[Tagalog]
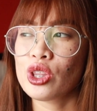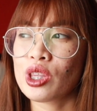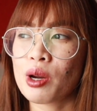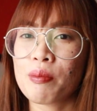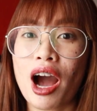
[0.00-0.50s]

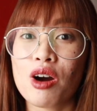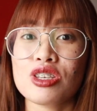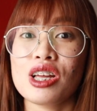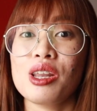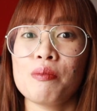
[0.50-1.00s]
trabaho
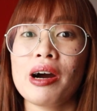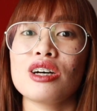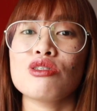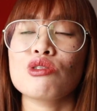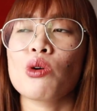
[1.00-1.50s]
sa
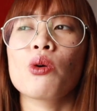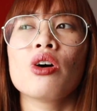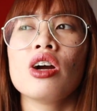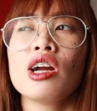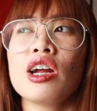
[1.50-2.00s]
labas.
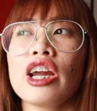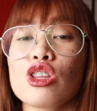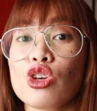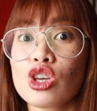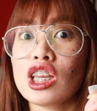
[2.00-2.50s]
So,
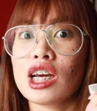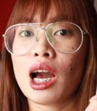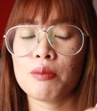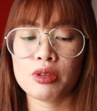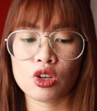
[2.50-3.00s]
ito yung
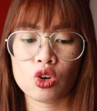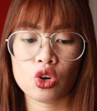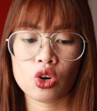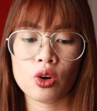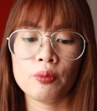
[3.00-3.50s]
ginagamit
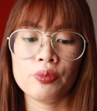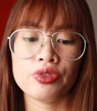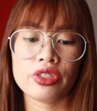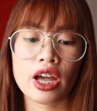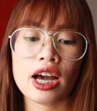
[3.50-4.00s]
ko
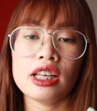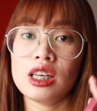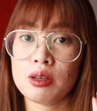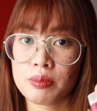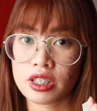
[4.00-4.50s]
na
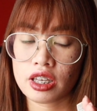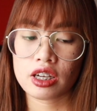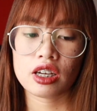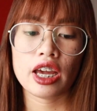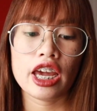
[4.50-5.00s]

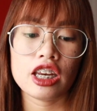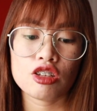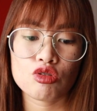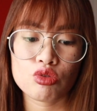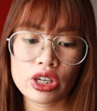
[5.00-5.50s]
lipstick. And
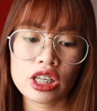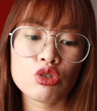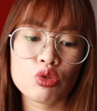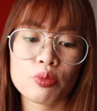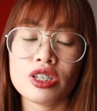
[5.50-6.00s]
it
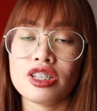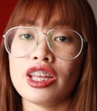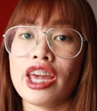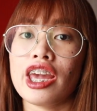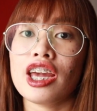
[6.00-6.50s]
really super
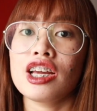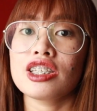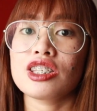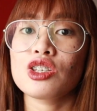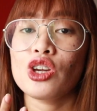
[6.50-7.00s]
stays
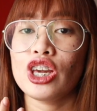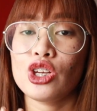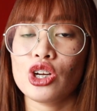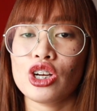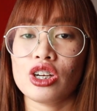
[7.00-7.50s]

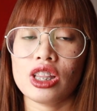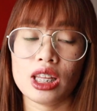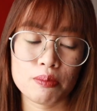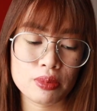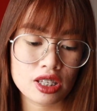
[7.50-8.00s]
in your
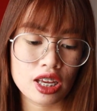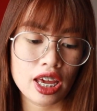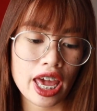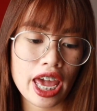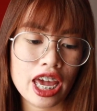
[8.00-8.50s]
lips.
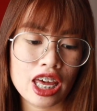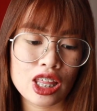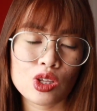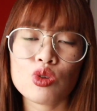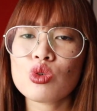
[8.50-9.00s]

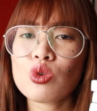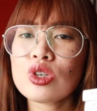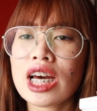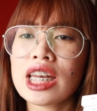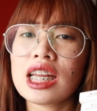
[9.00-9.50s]
And gusto ko
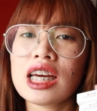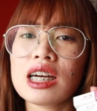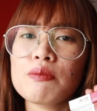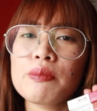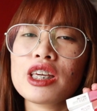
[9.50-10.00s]

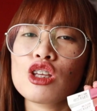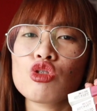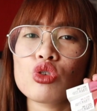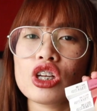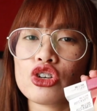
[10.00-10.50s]
sanang
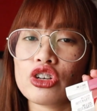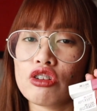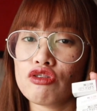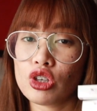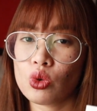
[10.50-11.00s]
bigyan to ng
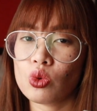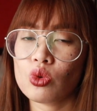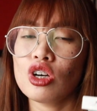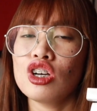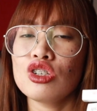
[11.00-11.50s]
review